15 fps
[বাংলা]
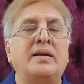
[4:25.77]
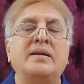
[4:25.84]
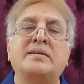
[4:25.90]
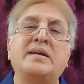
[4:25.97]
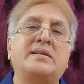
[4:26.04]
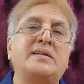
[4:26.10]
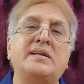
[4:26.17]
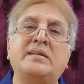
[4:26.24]
সে
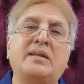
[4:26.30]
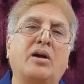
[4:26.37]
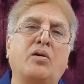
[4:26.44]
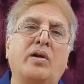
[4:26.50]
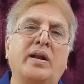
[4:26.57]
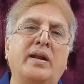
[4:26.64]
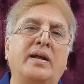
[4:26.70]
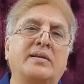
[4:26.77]
চিন্তা
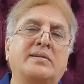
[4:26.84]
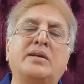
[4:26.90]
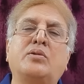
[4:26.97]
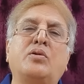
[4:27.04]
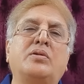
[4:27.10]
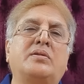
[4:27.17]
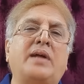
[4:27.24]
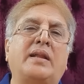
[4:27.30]
করে না সে
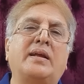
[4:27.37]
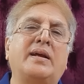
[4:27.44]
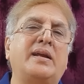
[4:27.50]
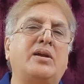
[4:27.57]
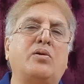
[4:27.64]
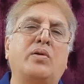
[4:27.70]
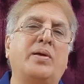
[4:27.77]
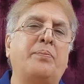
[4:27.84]
তো
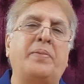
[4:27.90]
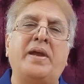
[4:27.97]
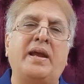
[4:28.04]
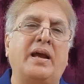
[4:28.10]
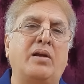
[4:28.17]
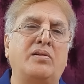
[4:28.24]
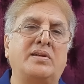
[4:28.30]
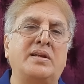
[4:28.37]
দাদাগিরি করে পেয়ে
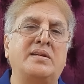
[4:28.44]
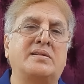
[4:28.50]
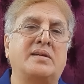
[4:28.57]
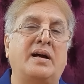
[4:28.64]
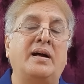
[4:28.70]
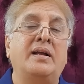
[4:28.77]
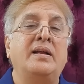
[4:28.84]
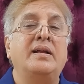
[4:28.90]
গেল
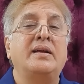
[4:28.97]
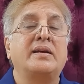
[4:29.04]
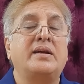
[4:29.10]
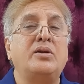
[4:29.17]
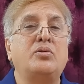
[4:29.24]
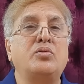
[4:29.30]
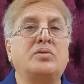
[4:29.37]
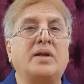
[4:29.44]
জিনিসটা
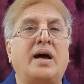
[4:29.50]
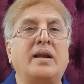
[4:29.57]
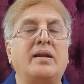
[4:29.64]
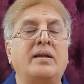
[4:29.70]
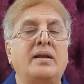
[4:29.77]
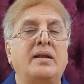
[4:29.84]
কিন্তু তার